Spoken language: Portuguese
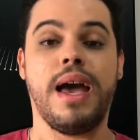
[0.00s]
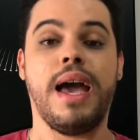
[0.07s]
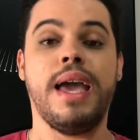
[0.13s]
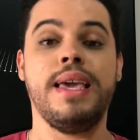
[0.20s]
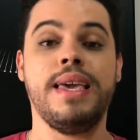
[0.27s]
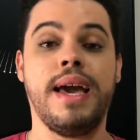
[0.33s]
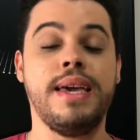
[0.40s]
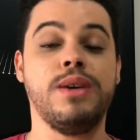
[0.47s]

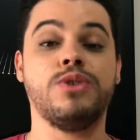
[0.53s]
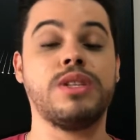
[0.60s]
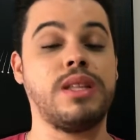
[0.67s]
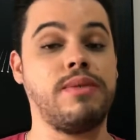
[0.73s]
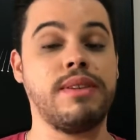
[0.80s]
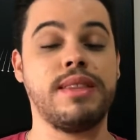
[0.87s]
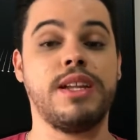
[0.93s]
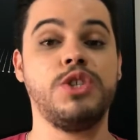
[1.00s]
E aí eu já
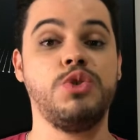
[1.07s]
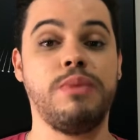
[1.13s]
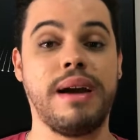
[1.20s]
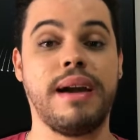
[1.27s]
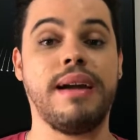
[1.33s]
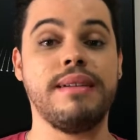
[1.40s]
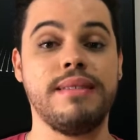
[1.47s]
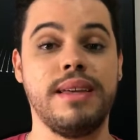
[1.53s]
estava atrás de uma
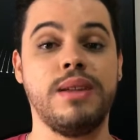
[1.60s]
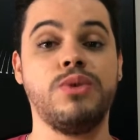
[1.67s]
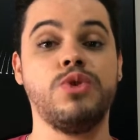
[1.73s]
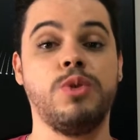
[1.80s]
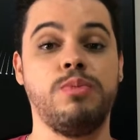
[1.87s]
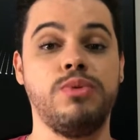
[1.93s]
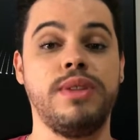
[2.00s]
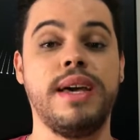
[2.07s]
carteira onde
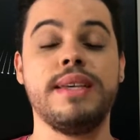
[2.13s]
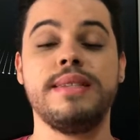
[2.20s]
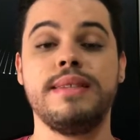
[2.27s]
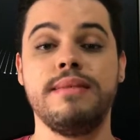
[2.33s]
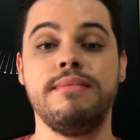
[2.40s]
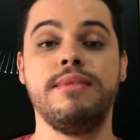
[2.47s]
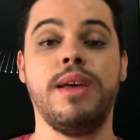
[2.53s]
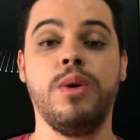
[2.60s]
eu
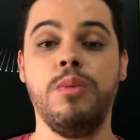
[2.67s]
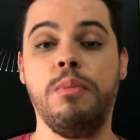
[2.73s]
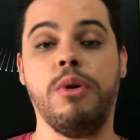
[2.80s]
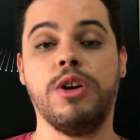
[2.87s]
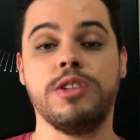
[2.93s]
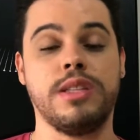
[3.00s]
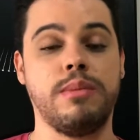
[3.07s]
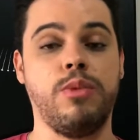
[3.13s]
pudesse ter um
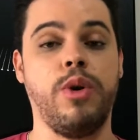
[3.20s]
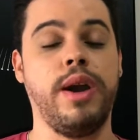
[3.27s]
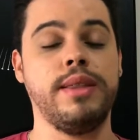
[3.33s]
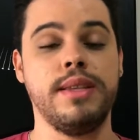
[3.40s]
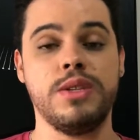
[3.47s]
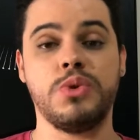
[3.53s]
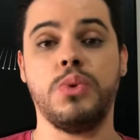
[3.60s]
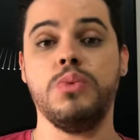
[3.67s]

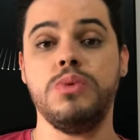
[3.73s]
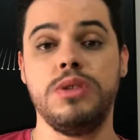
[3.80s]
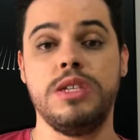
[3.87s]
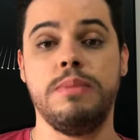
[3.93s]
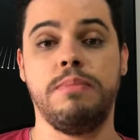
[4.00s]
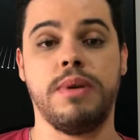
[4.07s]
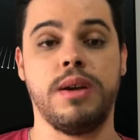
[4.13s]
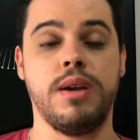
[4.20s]
porta-moedas com
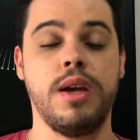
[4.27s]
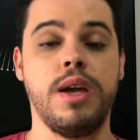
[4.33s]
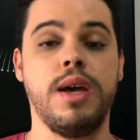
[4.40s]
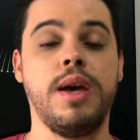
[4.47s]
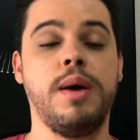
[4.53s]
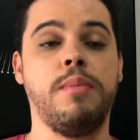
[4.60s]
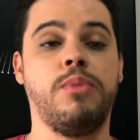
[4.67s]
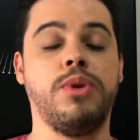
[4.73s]
zíper.
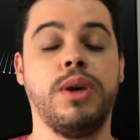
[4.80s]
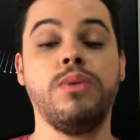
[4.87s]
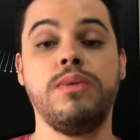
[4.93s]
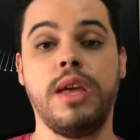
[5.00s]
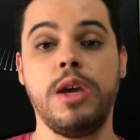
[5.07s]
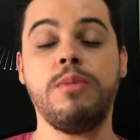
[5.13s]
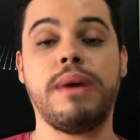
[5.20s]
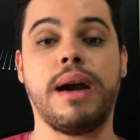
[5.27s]
Porque eu
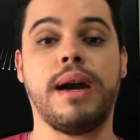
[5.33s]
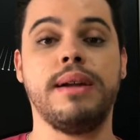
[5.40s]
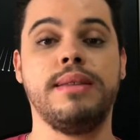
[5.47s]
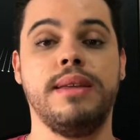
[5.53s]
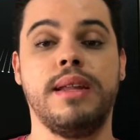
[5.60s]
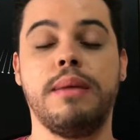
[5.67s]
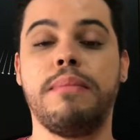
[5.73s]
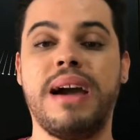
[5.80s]
tenho uma
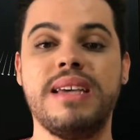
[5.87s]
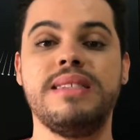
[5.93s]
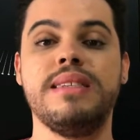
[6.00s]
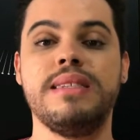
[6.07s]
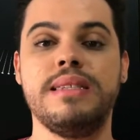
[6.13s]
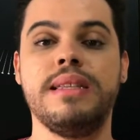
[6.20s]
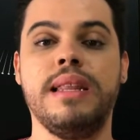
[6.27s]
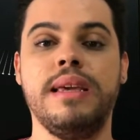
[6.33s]
carteira mais
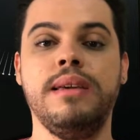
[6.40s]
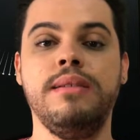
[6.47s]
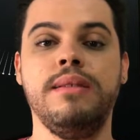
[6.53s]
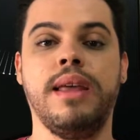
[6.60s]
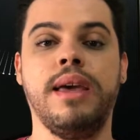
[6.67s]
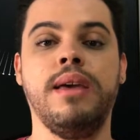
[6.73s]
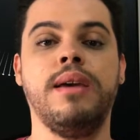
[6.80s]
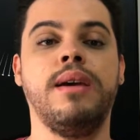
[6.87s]
slim,
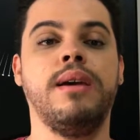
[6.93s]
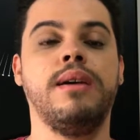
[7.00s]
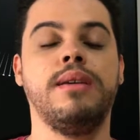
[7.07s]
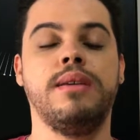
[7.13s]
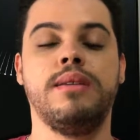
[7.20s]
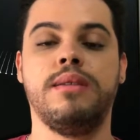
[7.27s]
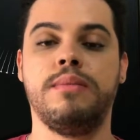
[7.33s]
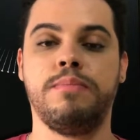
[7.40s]
né?
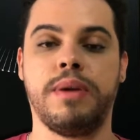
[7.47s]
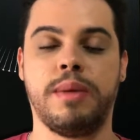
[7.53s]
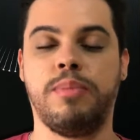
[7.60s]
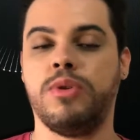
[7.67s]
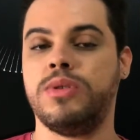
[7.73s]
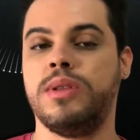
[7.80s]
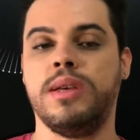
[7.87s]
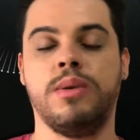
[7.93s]
para
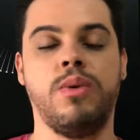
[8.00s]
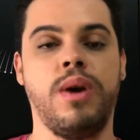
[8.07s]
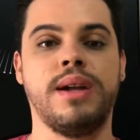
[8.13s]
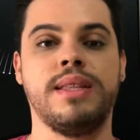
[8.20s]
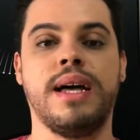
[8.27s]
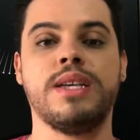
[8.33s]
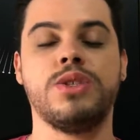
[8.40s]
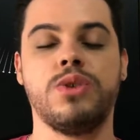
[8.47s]
poder
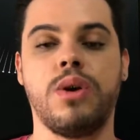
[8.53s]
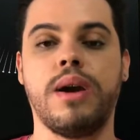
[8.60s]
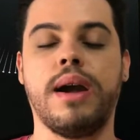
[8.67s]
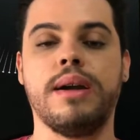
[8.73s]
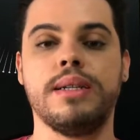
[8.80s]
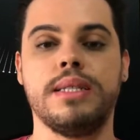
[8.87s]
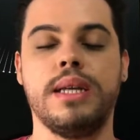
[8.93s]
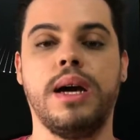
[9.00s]
guardar só
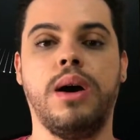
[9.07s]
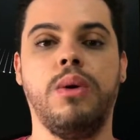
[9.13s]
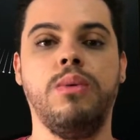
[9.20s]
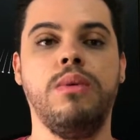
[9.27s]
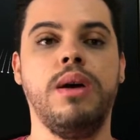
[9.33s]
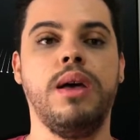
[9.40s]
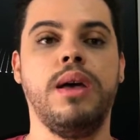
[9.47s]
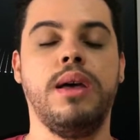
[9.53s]

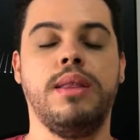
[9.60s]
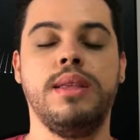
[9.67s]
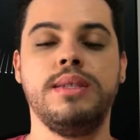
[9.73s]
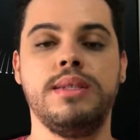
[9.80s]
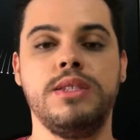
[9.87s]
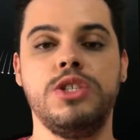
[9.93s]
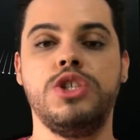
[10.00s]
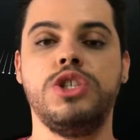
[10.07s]
cartão,
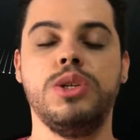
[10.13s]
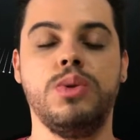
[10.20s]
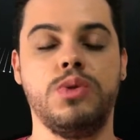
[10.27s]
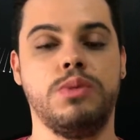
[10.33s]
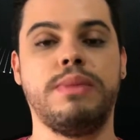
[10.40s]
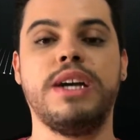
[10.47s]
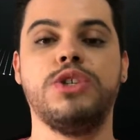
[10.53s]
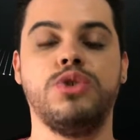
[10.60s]
nesses
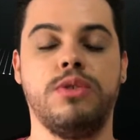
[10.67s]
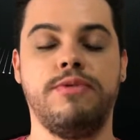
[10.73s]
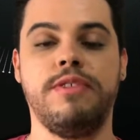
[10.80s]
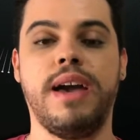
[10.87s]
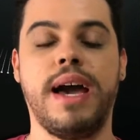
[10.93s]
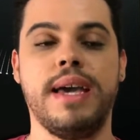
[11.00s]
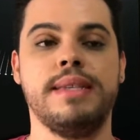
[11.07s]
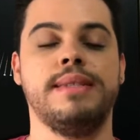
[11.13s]
estilos mais
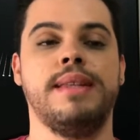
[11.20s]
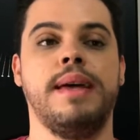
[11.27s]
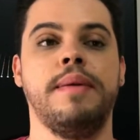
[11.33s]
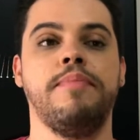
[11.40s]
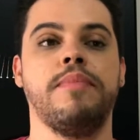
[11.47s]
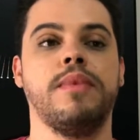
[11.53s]
joviais, né?